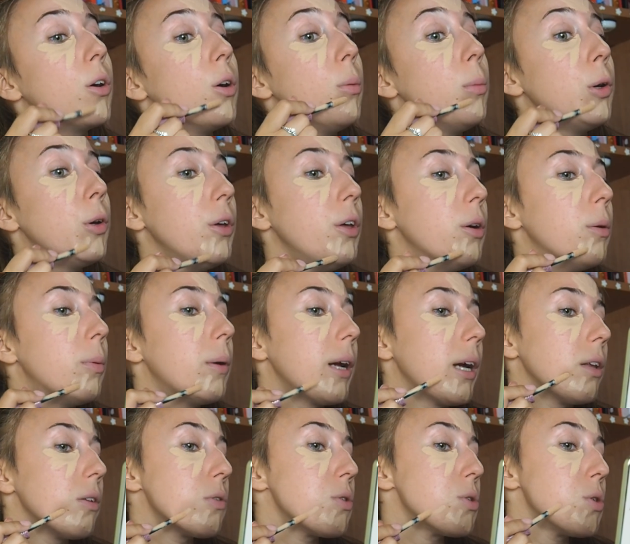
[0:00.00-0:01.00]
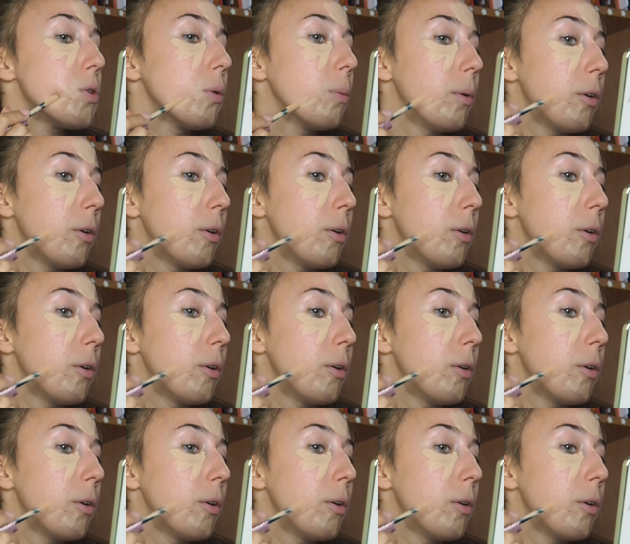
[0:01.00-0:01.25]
come ho io perché non sono